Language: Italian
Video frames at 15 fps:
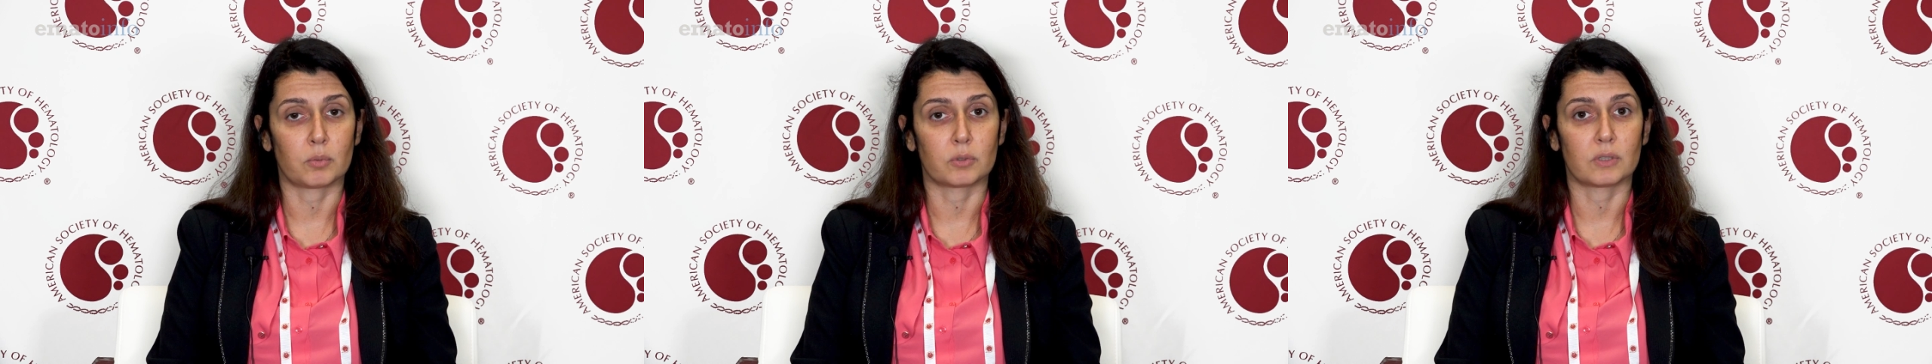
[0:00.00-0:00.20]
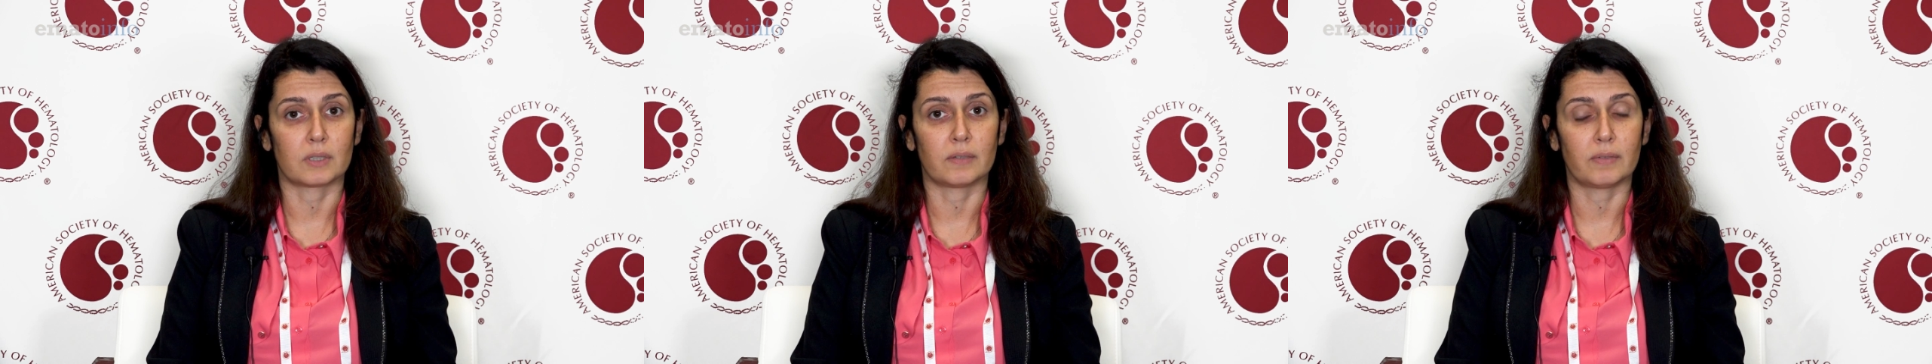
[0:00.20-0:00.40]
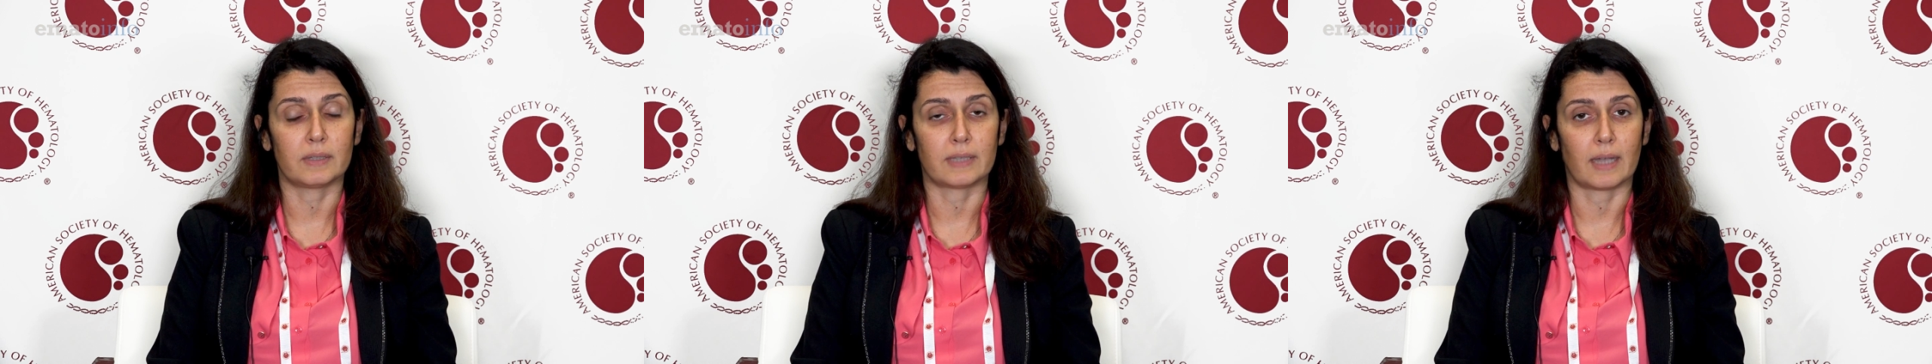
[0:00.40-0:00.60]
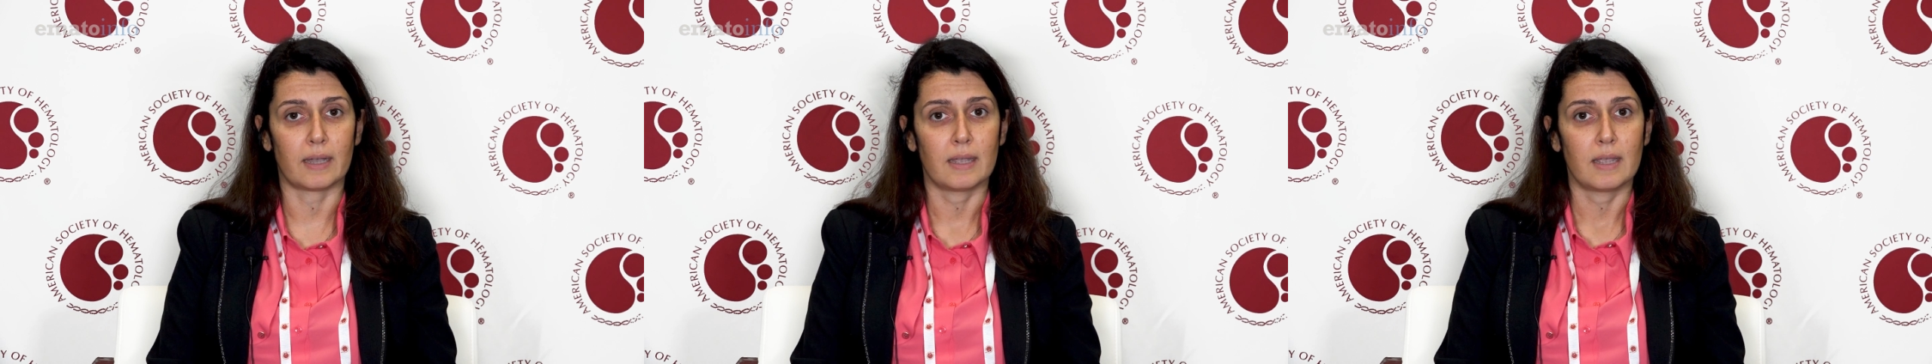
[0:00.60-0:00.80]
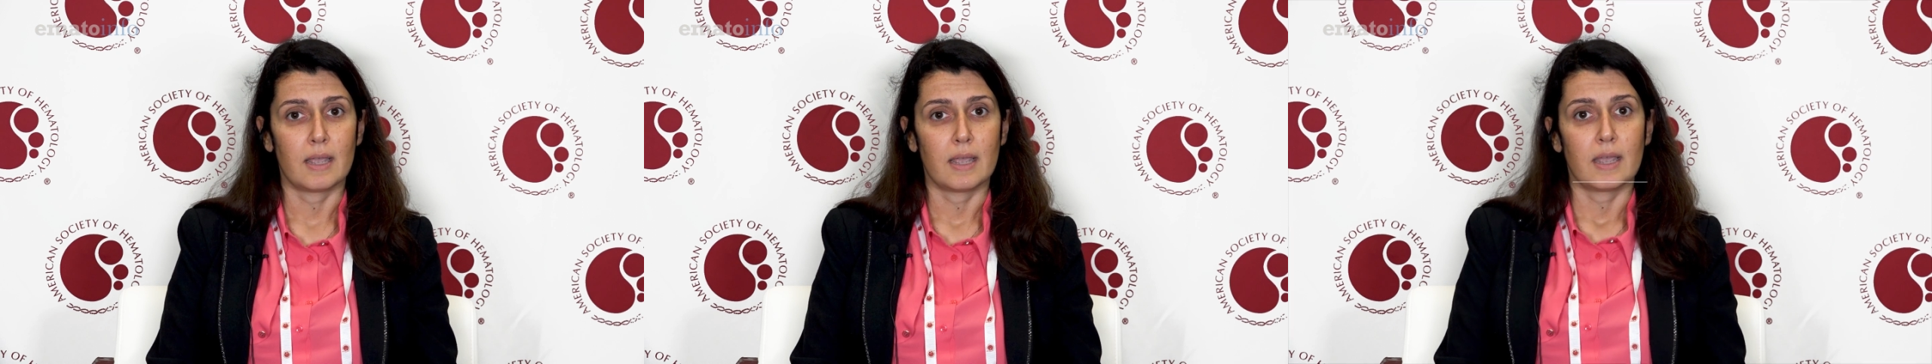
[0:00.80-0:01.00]
positività
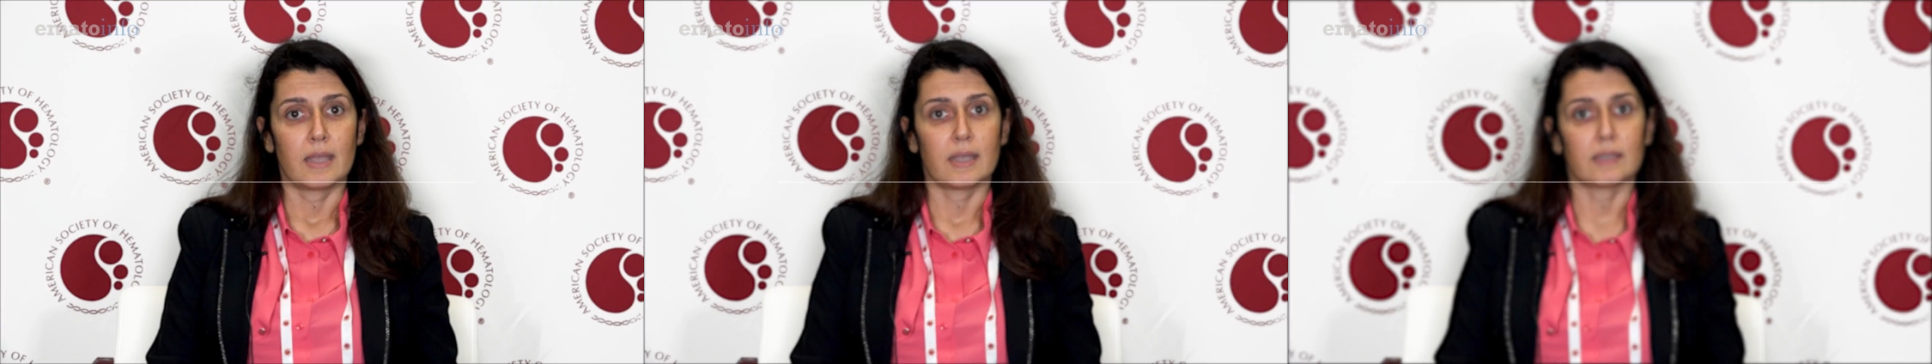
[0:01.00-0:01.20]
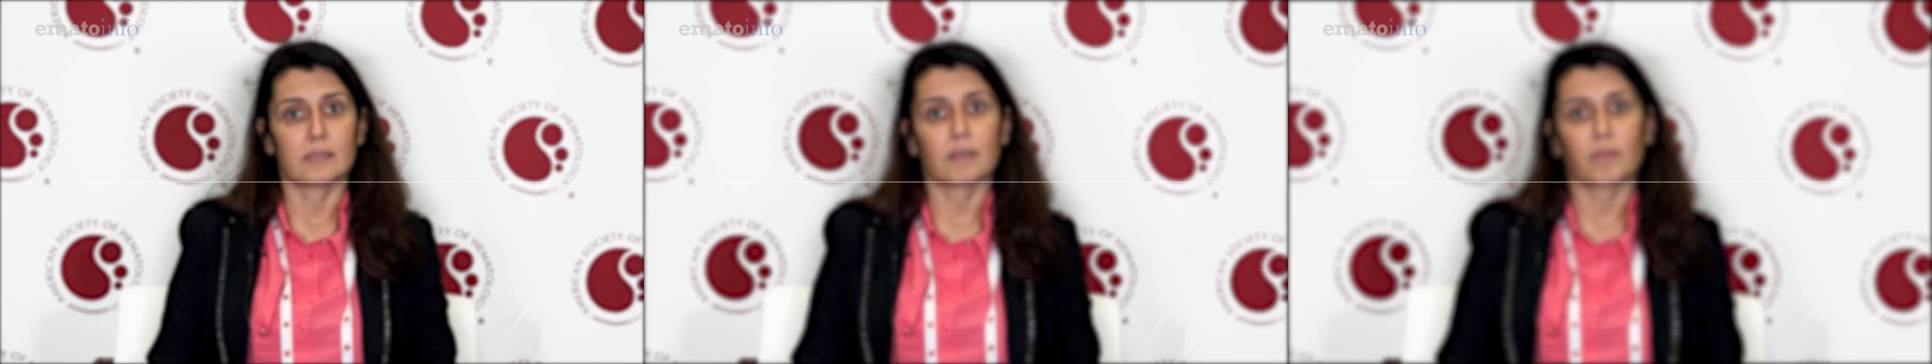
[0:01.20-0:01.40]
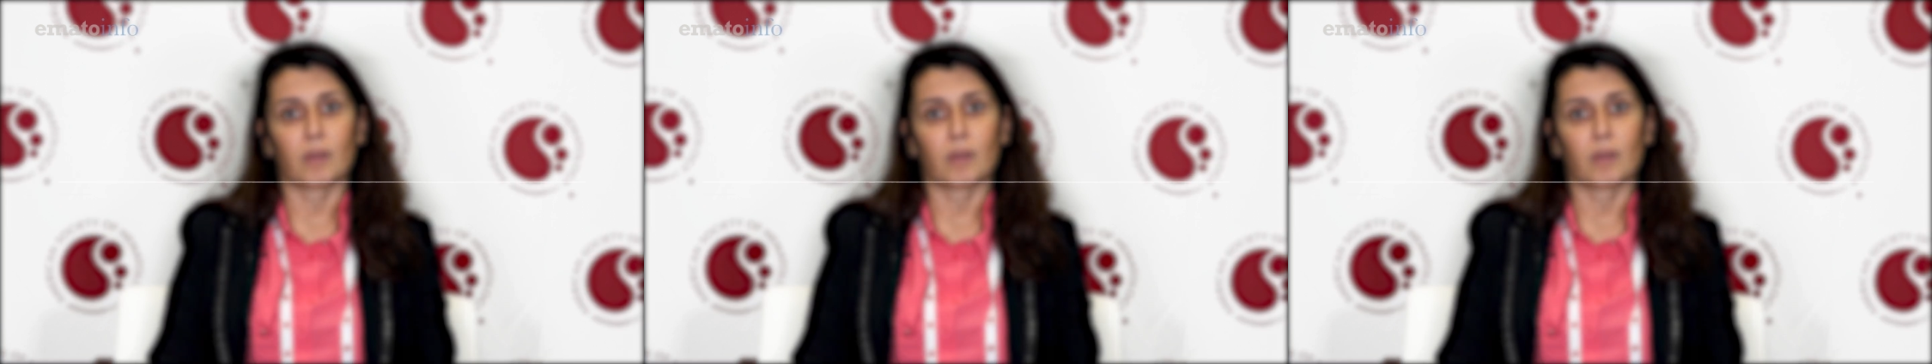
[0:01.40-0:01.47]
e se